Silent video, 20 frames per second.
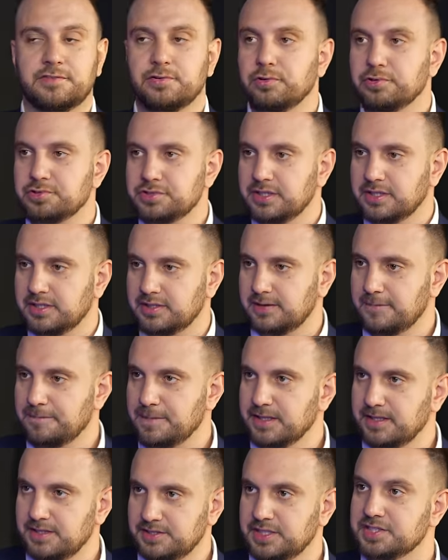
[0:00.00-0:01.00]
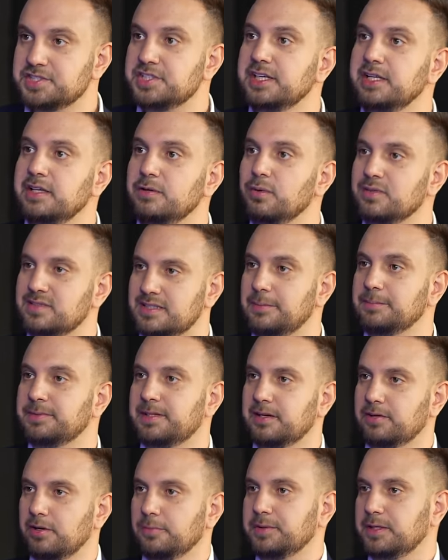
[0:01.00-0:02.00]
z różnych rzeczy i
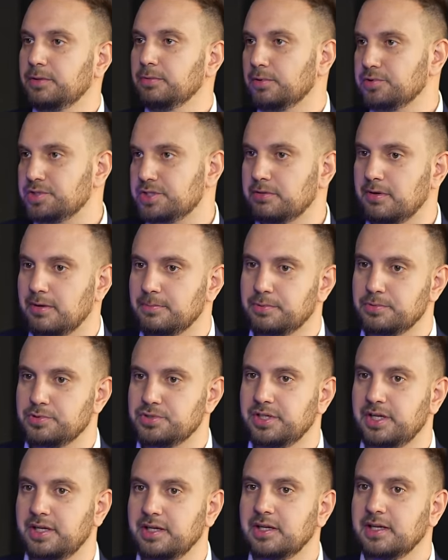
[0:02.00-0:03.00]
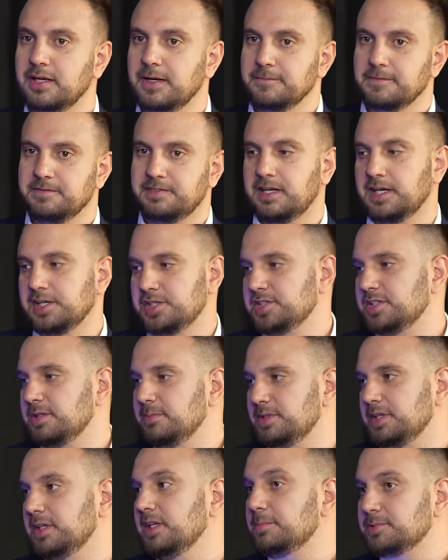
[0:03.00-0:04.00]
sam te kropki łączyłem później. Wiele
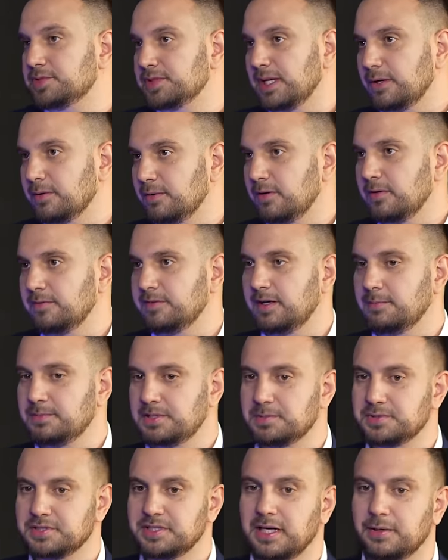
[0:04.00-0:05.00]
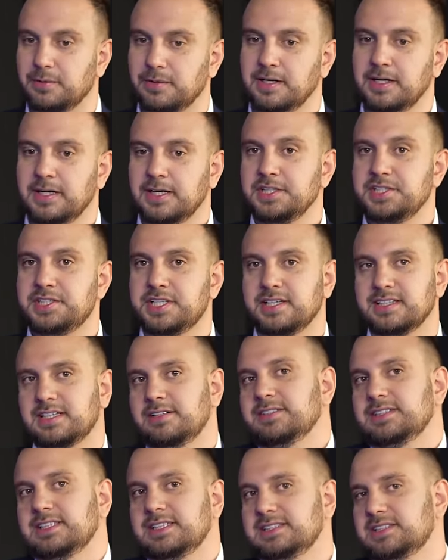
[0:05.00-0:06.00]
rzeczy mi się nie przydało, wiele mi się przydało. Dzisiaj
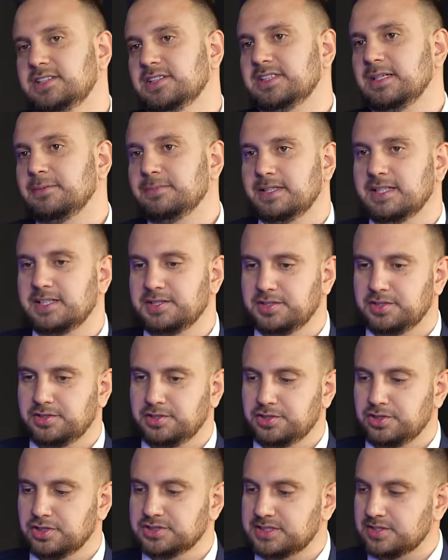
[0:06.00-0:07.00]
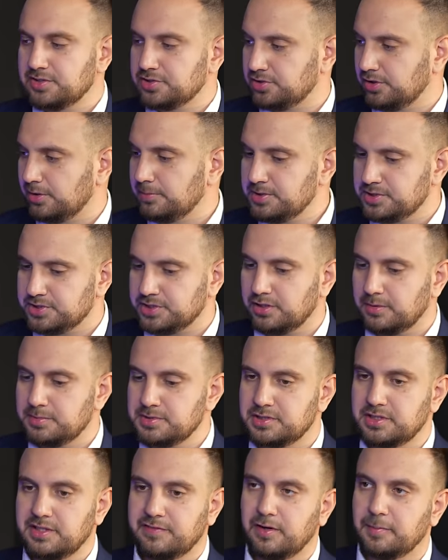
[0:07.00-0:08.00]
ta wiedza jest dostępna. Ktoś chce coś robić, czy
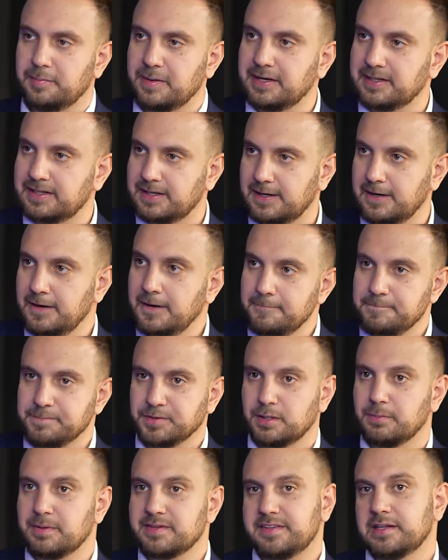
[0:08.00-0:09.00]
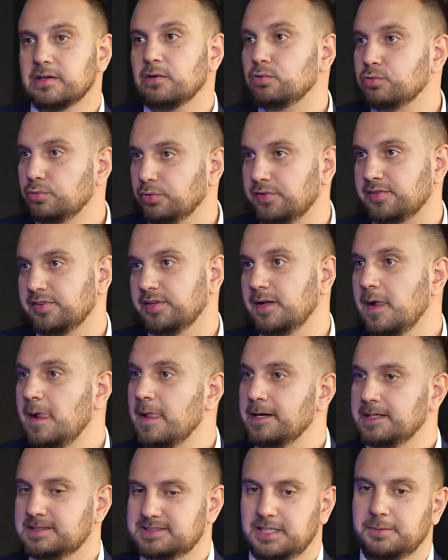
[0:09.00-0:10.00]
robić deweloperkę, mhm. to ma z mhm. tego kursy,
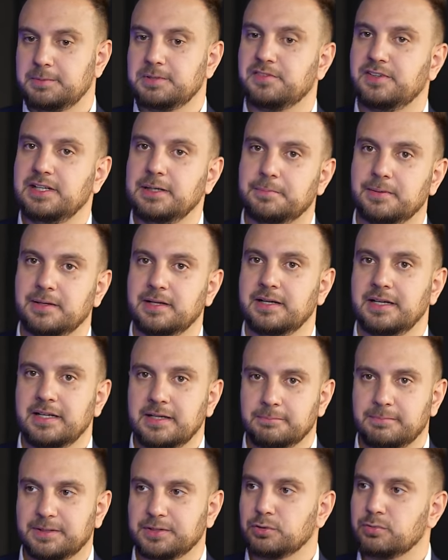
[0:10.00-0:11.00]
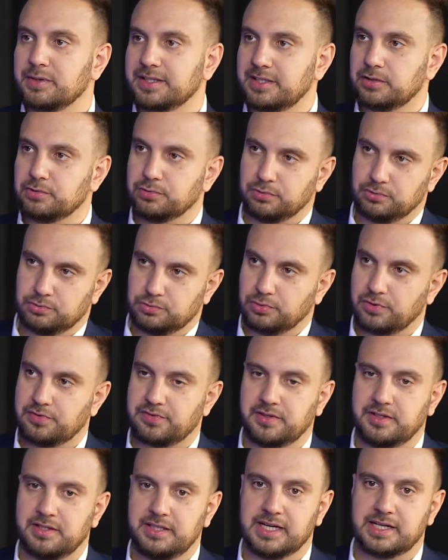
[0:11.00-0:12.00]
chce robić flipy, ma dokładne
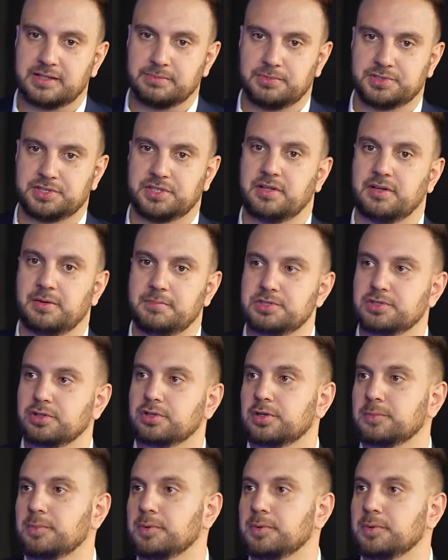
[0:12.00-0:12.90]
kursy, jak można robić to